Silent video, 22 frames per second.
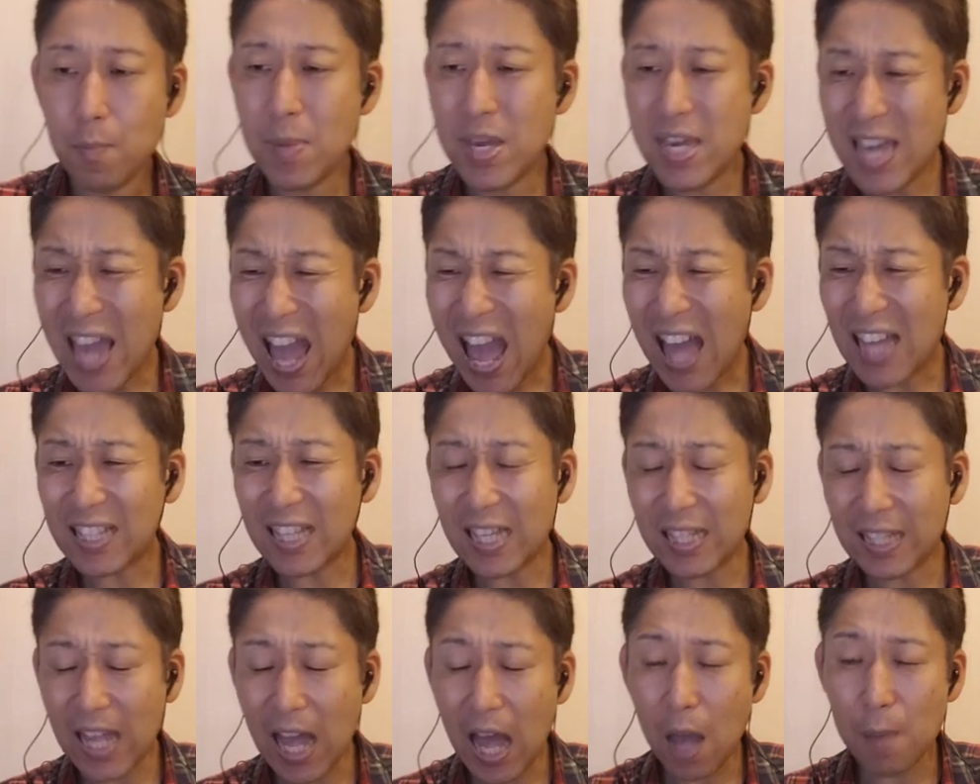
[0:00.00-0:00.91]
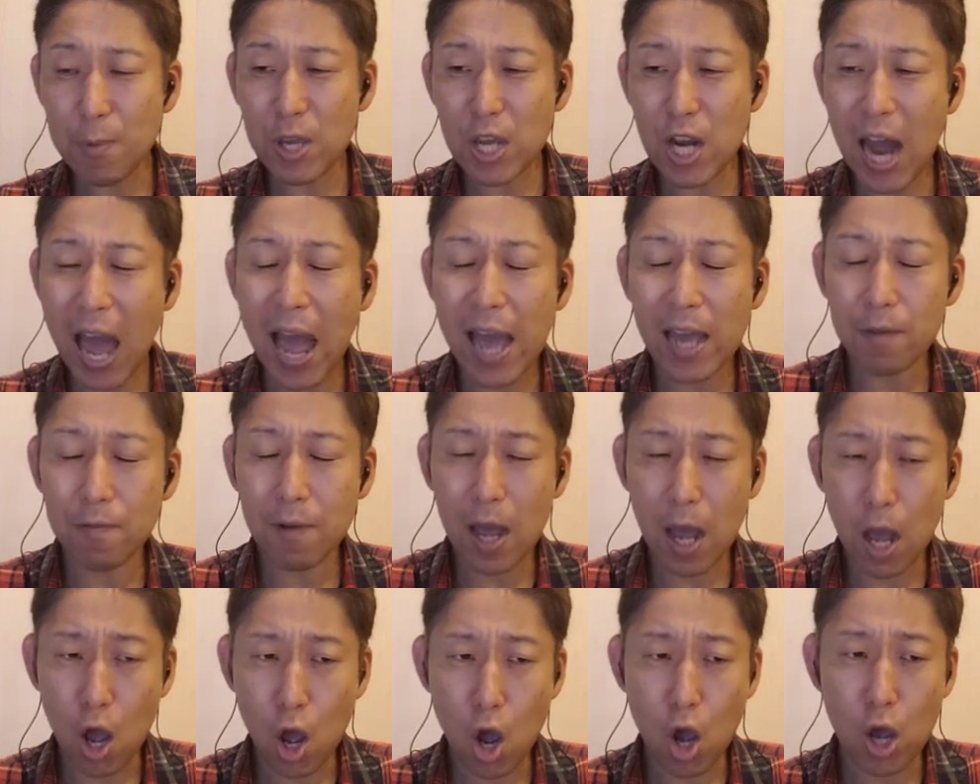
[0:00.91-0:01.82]
見えた未来
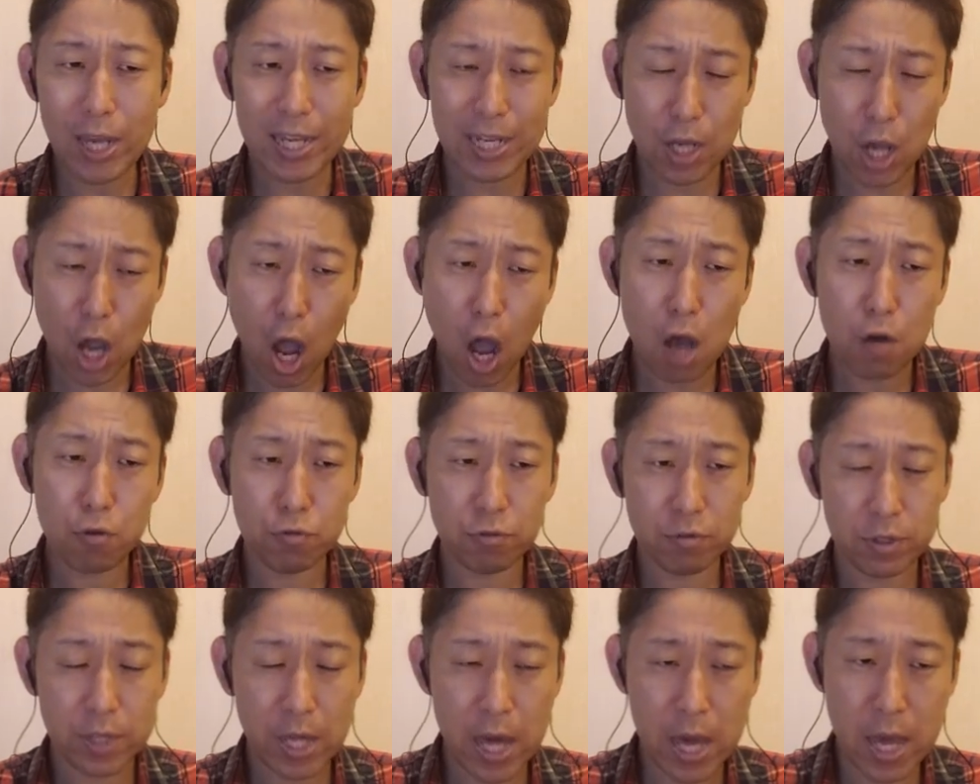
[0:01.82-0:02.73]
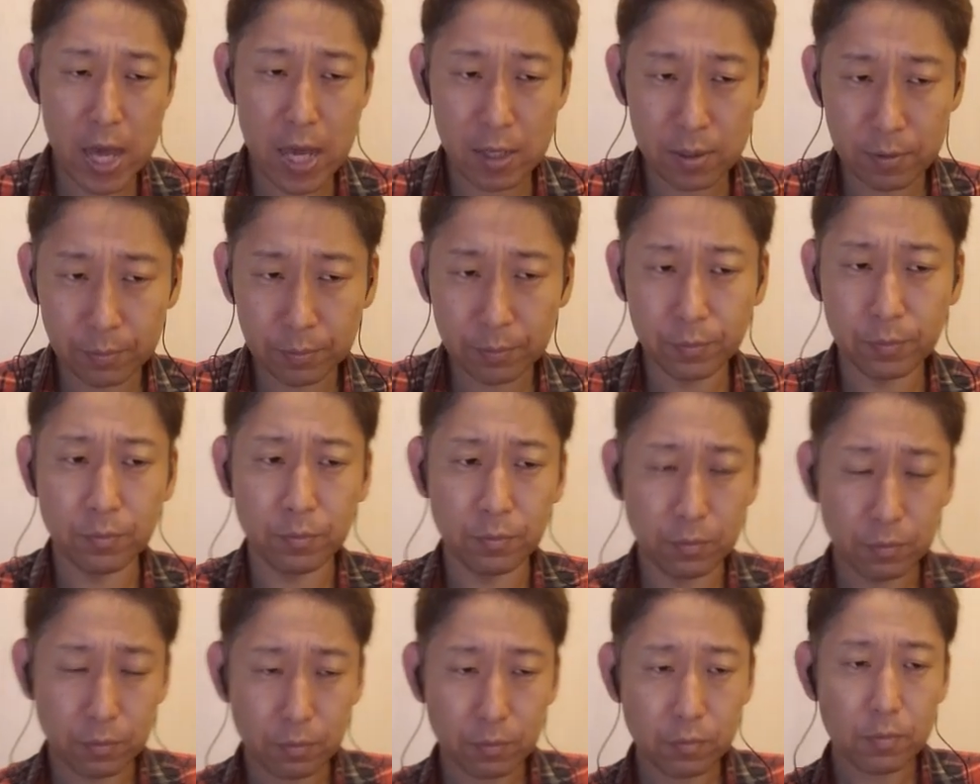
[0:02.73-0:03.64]
は追い越せ
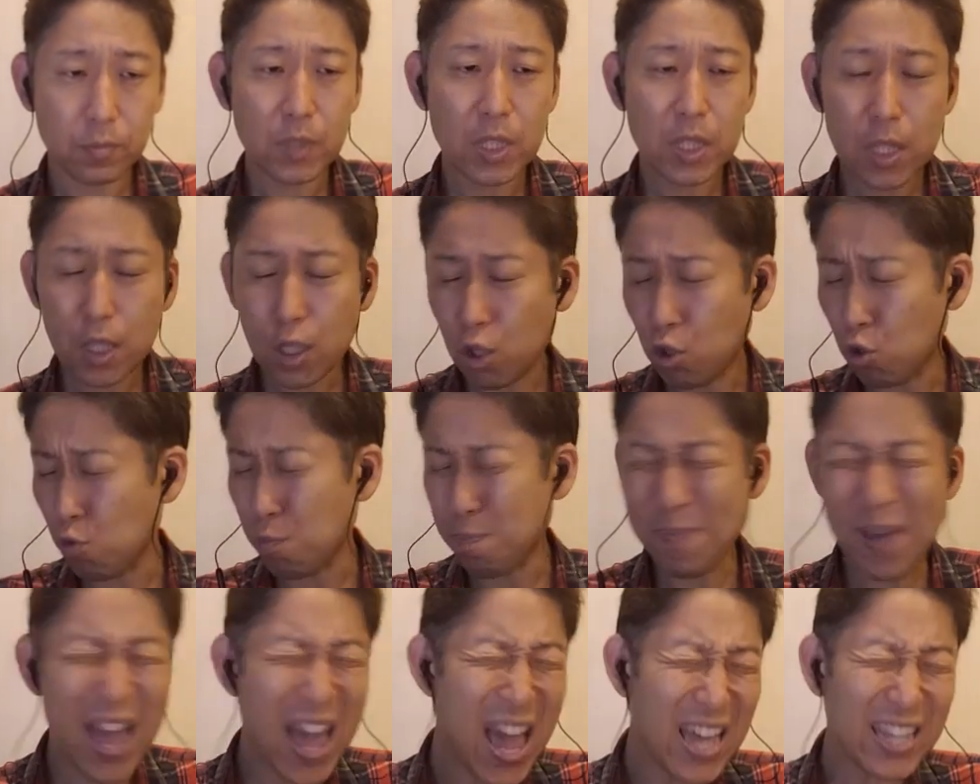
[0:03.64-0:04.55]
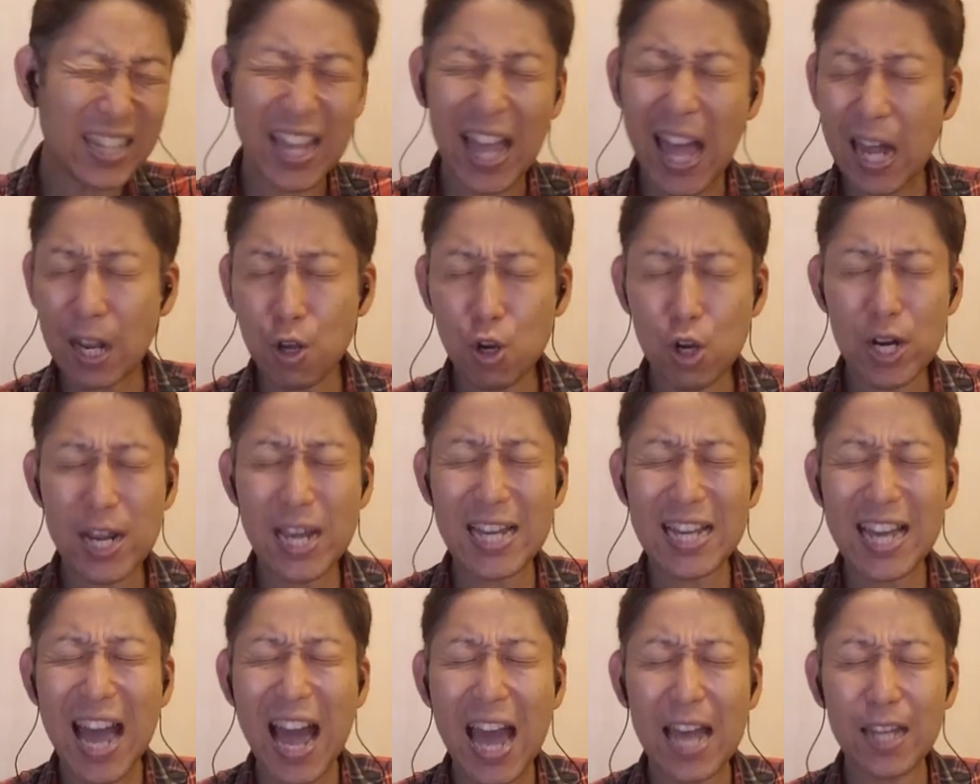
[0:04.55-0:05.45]
すべて塗
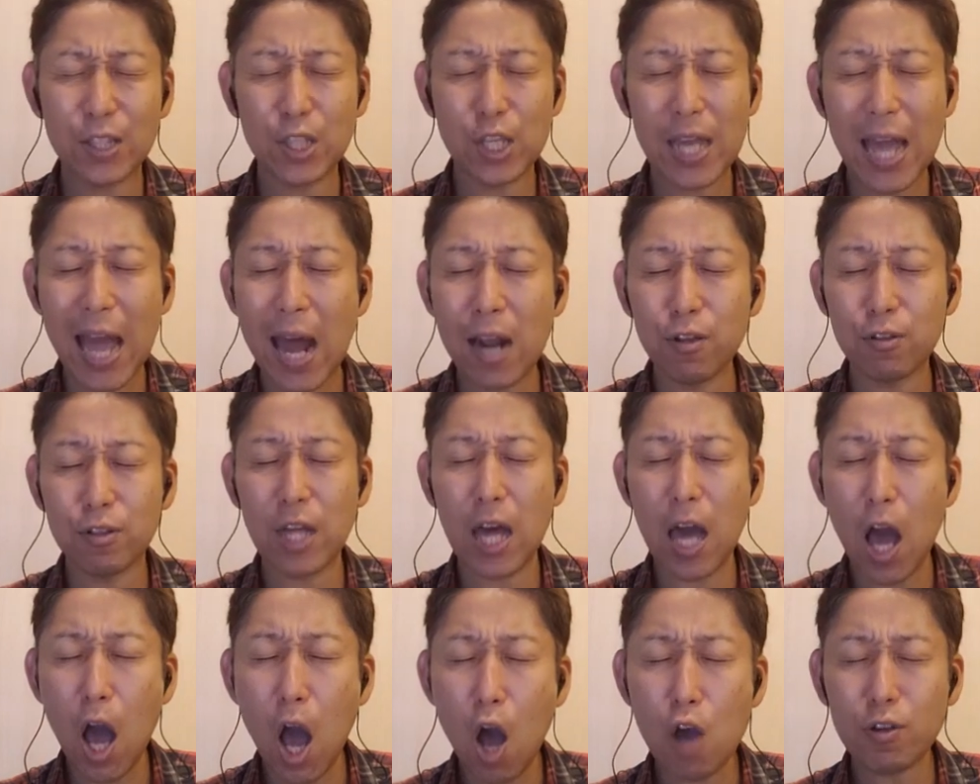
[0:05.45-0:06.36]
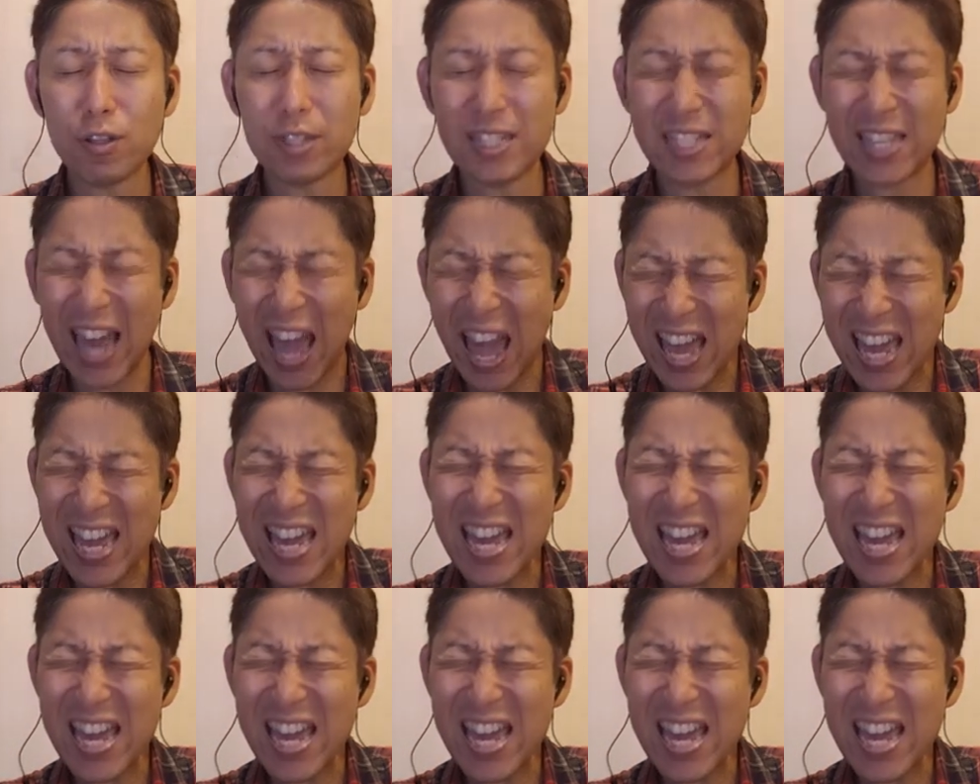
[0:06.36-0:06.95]
り替えてやるぞ、オッケ